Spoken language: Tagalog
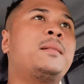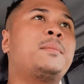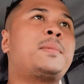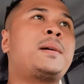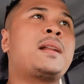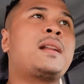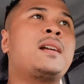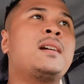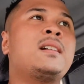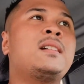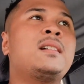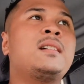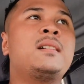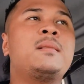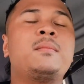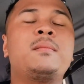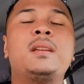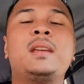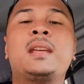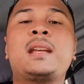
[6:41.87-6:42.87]
parang
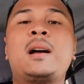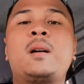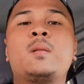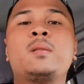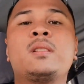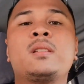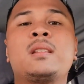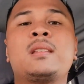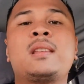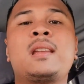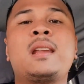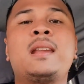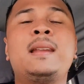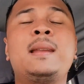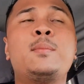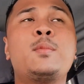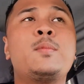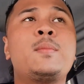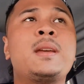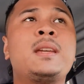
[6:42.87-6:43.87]
ikaw sa sarili
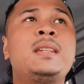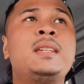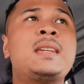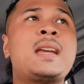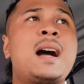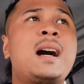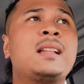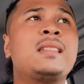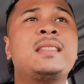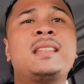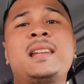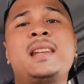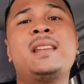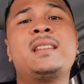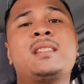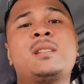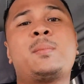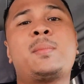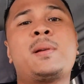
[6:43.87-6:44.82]
mo mahihiyakan dalhin sa